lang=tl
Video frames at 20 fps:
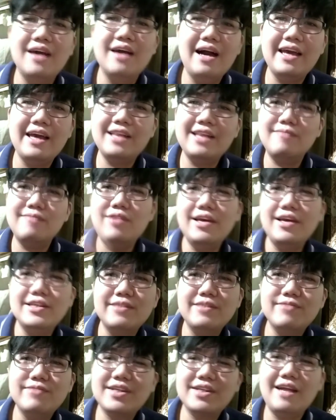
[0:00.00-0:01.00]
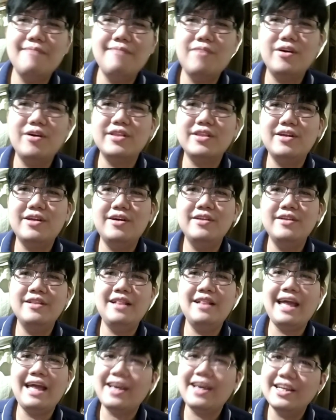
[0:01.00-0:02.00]
uh, hit mo lang yung subscribe button,
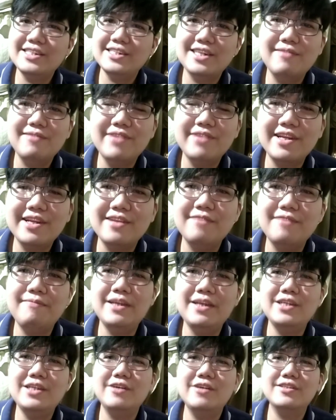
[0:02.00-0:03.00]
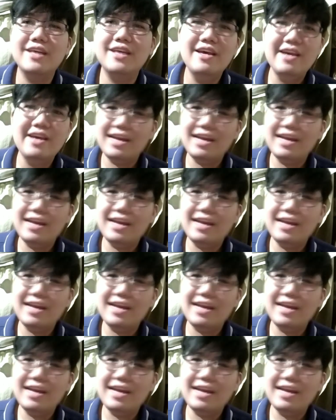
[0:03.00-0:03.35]
like and share mo na rin yung videos,